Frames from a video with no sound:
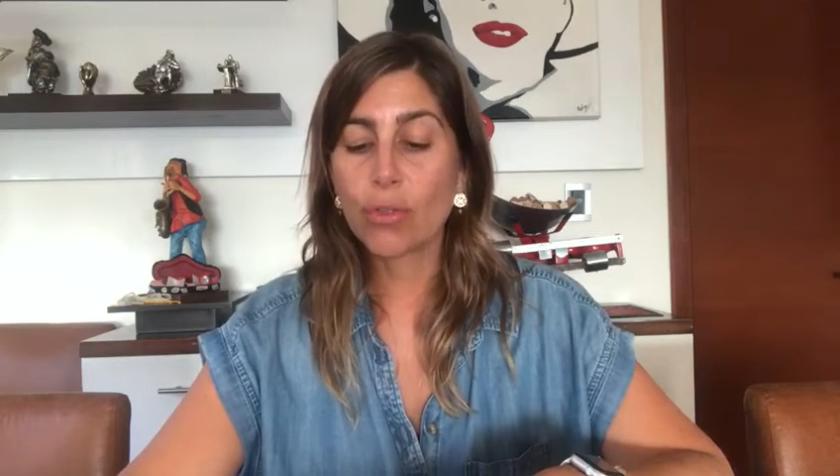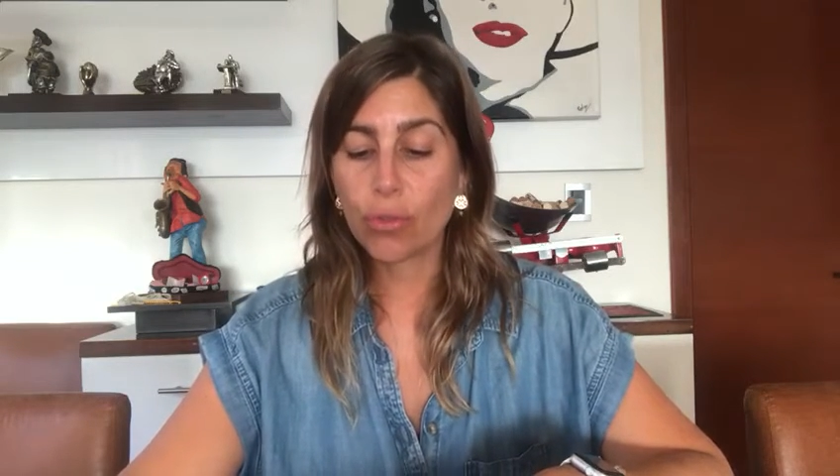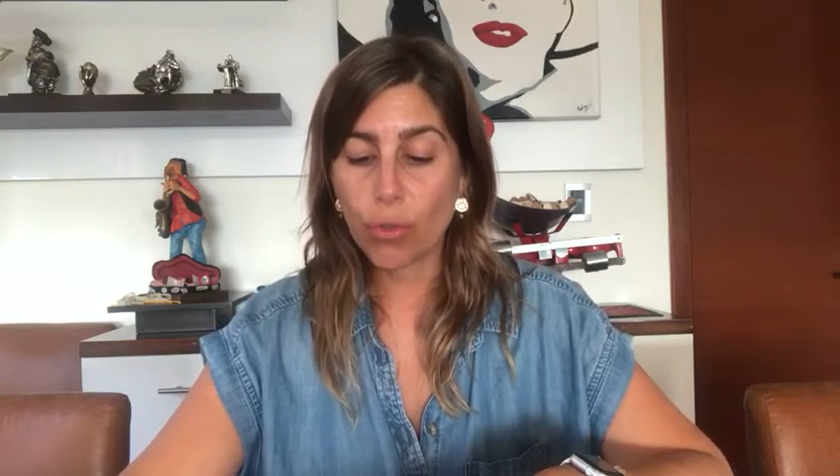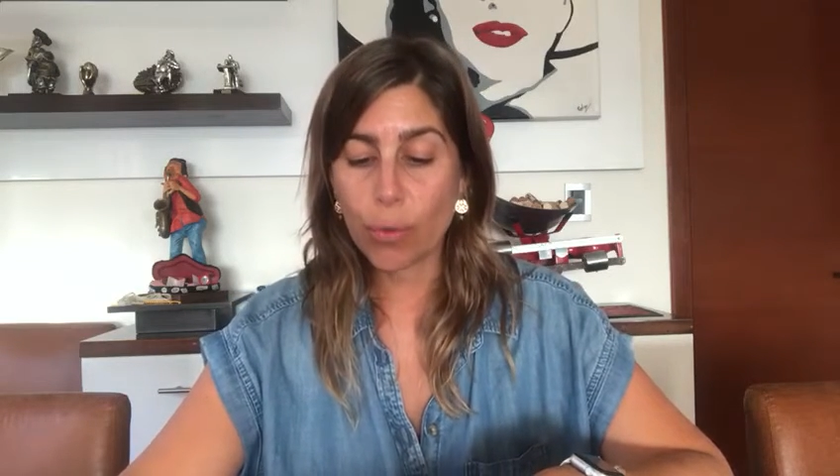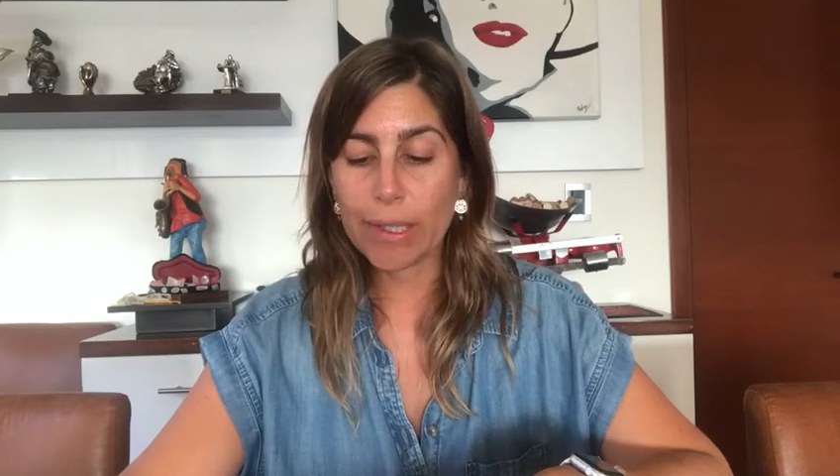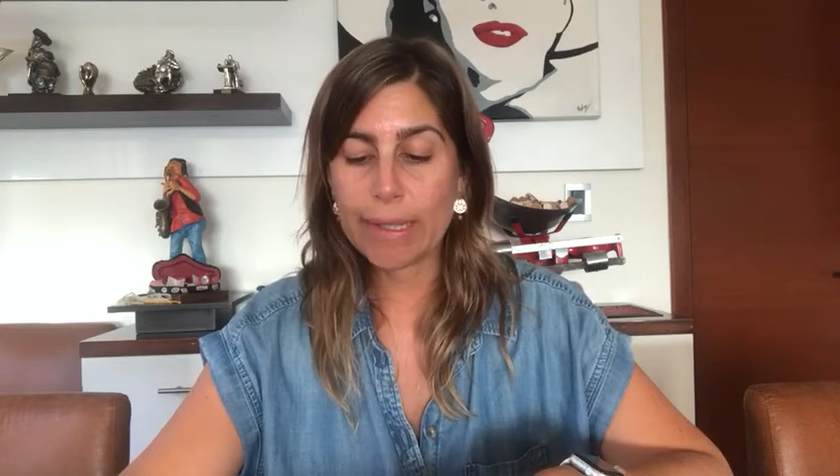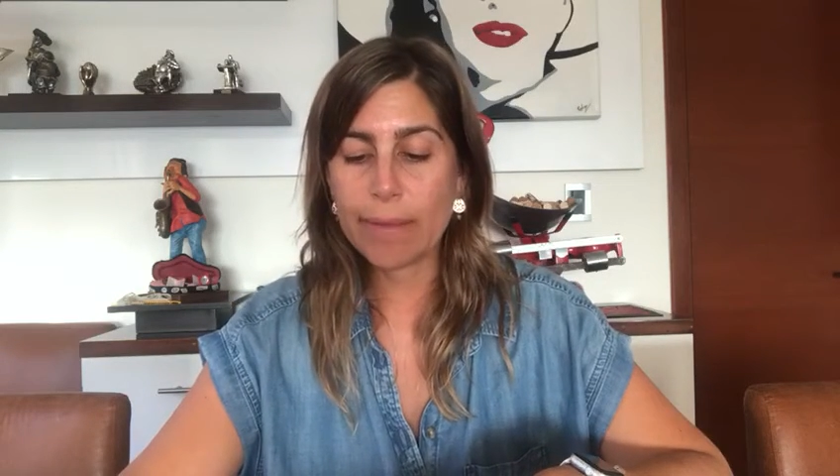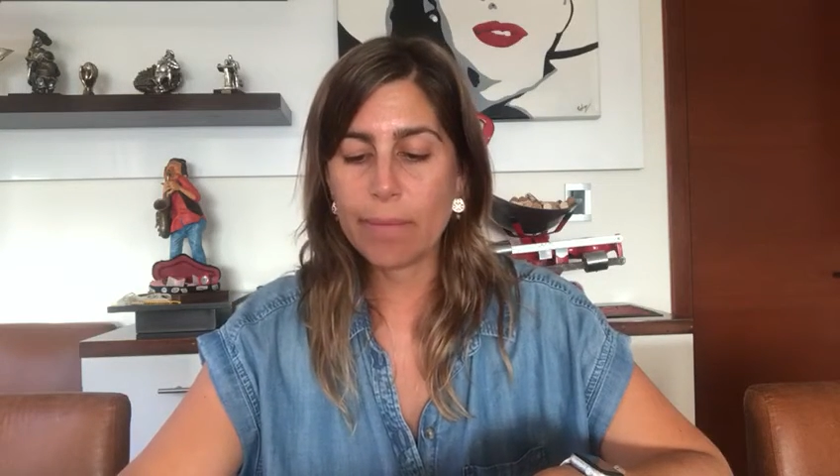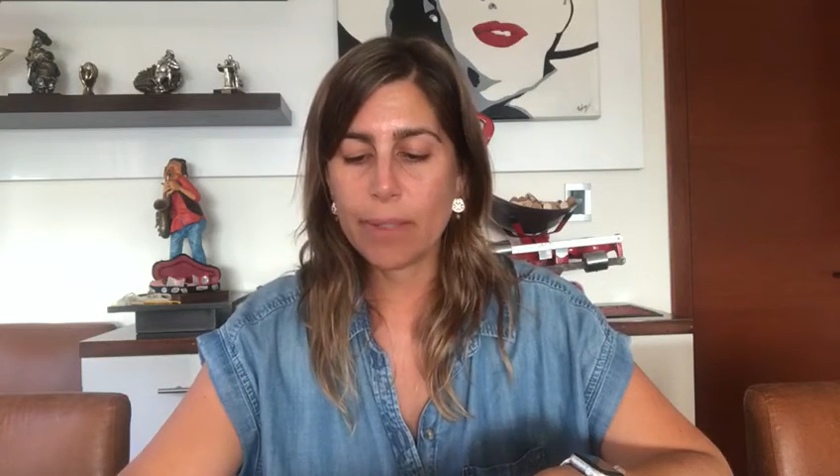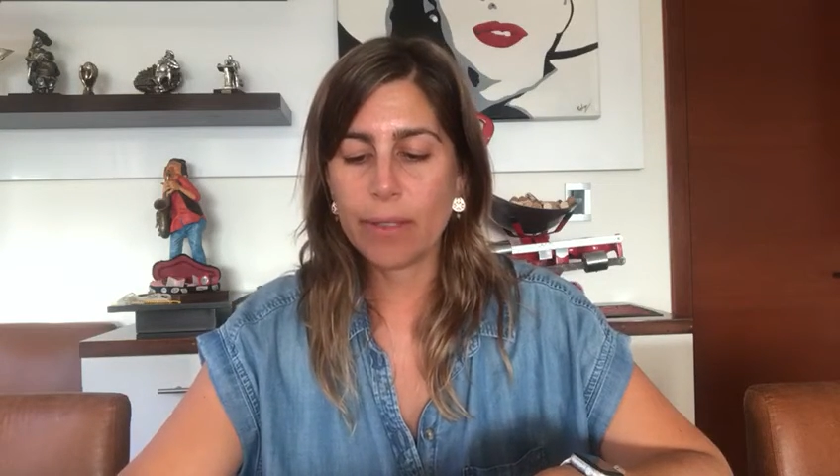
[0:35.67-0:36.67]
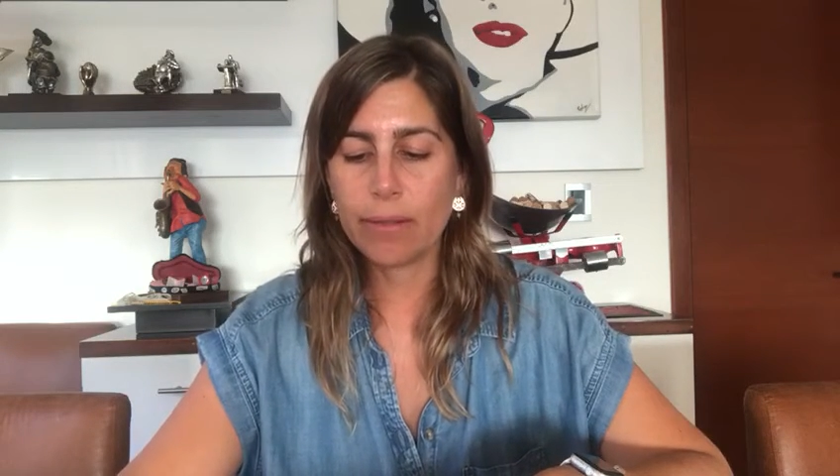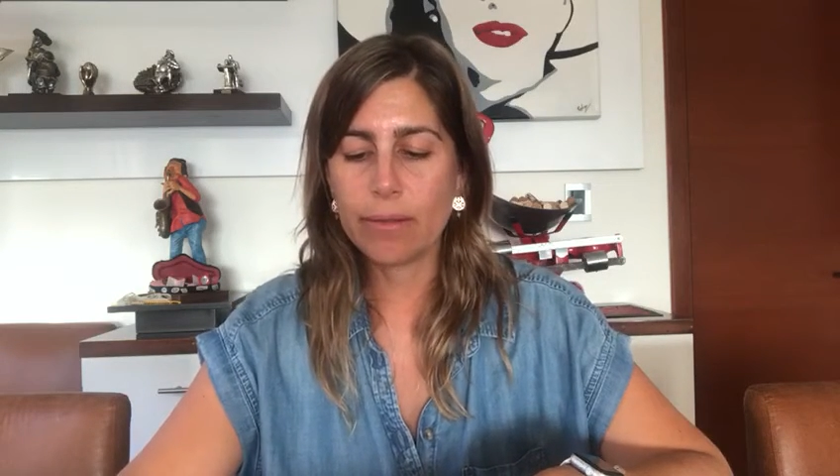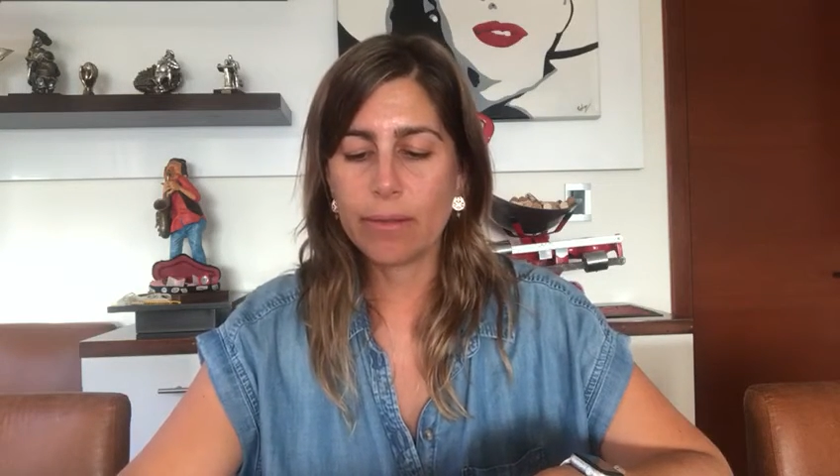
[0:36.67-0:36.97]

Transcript: Tocó el timbre.